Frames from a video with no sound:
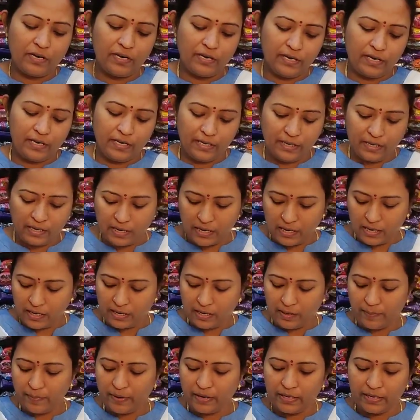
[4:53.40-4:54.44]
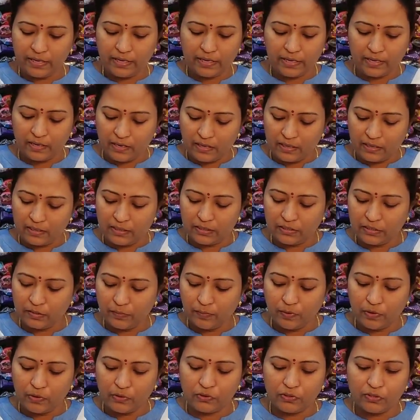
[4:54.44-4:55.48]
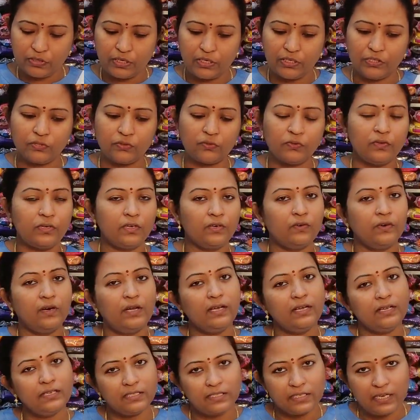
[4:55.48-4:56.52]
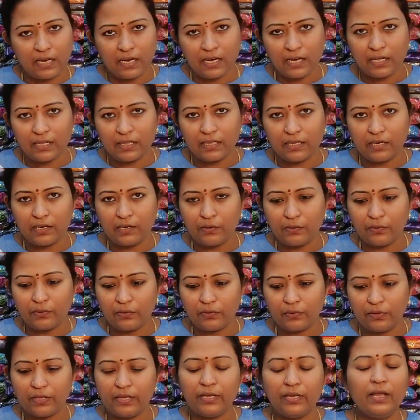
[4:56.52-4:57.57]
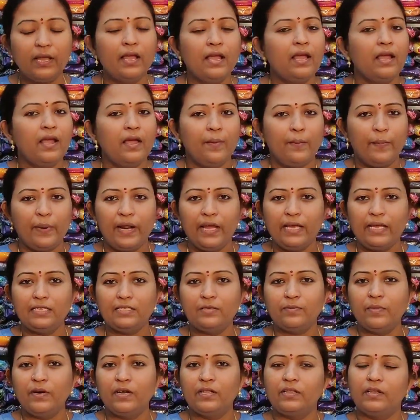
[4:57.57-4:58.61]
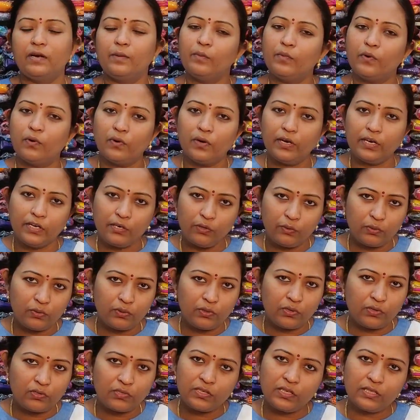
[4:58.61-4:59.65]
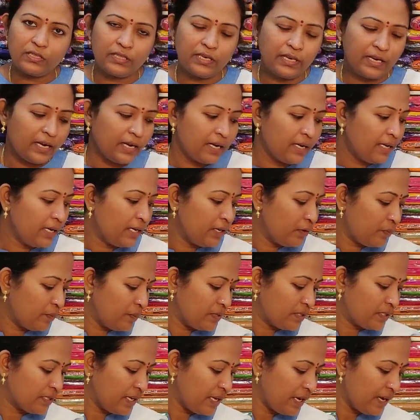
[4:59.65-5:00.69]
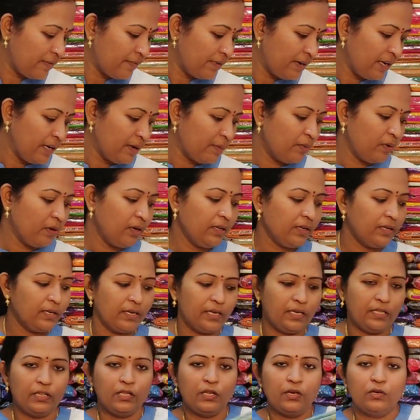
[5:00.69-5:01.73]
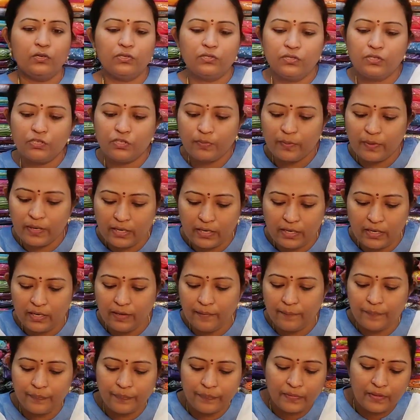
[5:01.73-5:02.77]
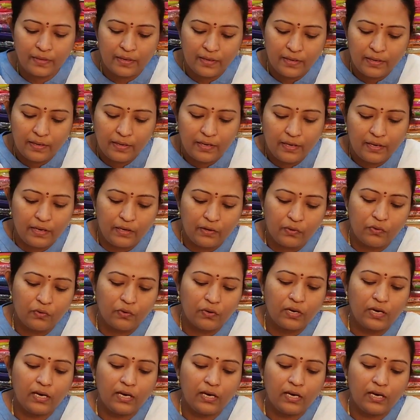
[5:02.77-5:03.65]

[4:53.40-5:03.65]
ఉన్నాయండి అలాగే మనకి కాంట్రాస్ట్ బ్లౌజ్ చేయించుకుంటే కూడా చాలా అందంగా ఉంటుంది ప్రైస్ మాత్రం ఓన్లీ టూ థౌజండ్ త్రీ హండ్రెడ్ రూపీస్కి అవైలబుల్ ఇందులో వచ్చేసి మనకి ఇంకో